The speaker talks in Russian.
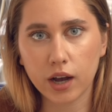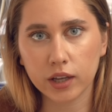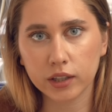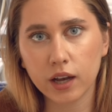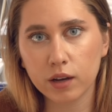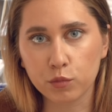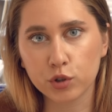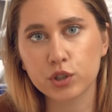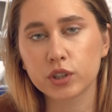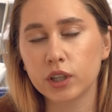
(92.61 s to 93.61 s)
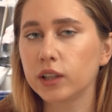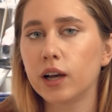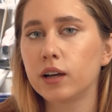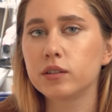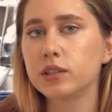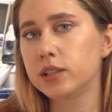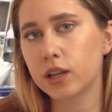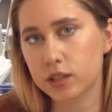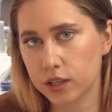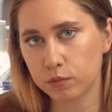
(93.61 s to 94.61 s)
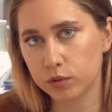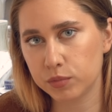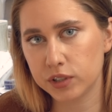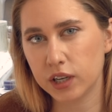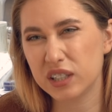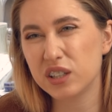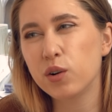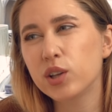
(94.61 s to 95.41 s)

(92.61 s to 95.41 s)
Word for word: она может иногда десерт с кем-то поделить.